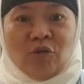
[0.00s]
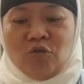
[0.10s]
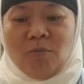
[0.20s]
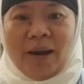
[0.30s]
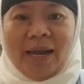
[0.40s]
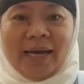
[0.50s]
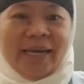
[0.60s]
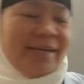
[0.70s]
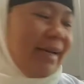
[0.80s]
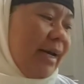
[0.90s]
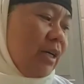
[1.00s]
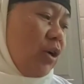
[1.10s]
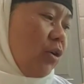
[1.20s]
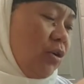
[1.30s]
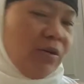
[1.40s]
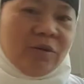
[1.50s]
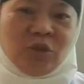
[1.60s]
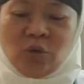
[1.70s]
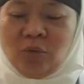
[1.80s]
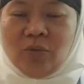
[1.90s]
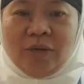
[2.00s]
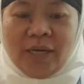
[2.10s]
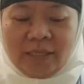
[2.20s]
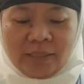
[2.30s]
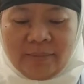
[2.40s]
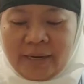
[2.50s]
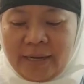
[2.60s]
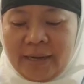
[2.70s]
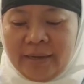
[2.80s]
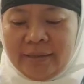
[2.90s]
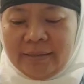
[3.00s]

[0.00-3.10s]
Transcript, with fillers: Kung malaki, Nako, chogi si Maria.